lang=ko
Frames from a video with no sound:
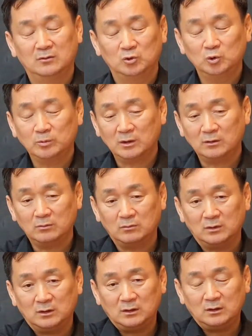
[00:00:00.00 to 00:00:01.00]
두
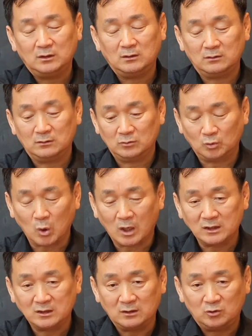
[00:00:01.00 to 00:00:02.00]
번 이
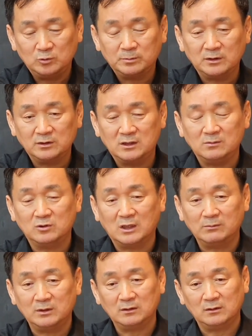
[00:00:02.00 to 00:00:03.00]
똑같이 두 번
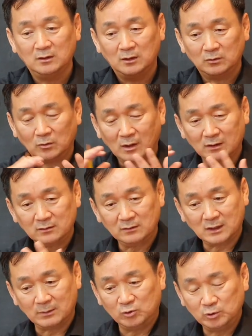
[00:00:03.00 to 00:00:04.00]
질문하면 똑같은
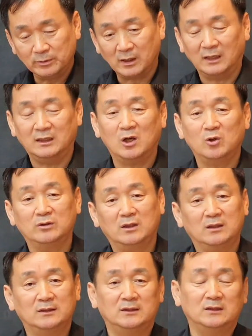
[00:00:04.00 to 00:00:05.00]
답이 두 번 안
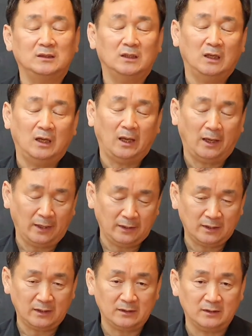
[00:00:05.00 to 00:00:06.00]
나온다는 것이
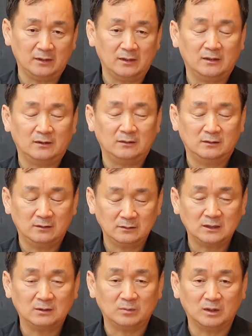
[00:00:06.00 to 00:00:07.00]
AI의
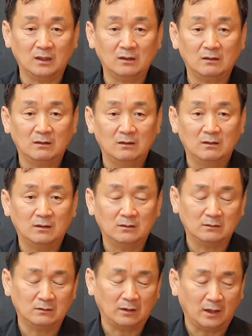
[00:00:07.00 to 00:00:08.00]
특징입니다.
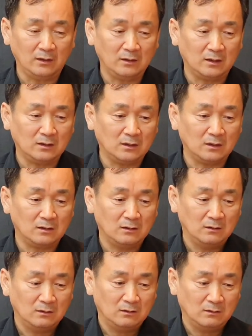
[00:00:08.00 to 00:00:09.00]
그래서 AI가
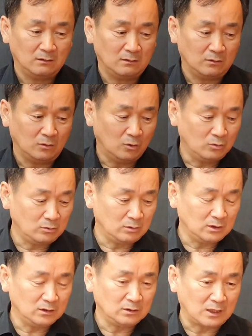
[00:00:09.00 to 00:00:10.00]
어,
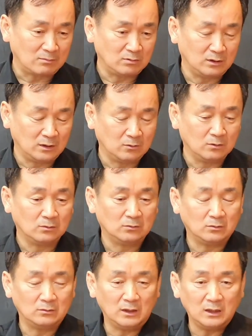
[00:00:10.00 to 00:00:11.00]
오늘 이 답을 냈고
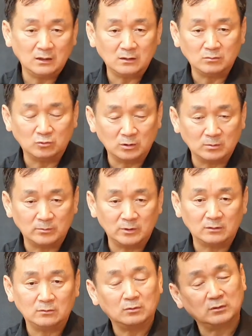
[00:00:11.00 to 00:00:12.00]
또 내일
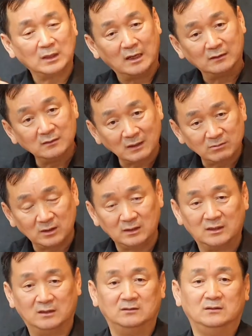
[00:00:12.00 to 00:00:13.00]
물어보면 또 다른 답을
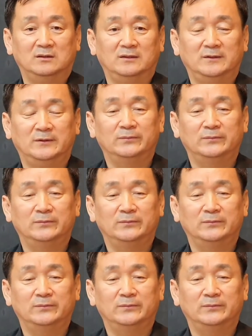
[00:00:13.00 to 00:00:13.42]
낸다는 거예요.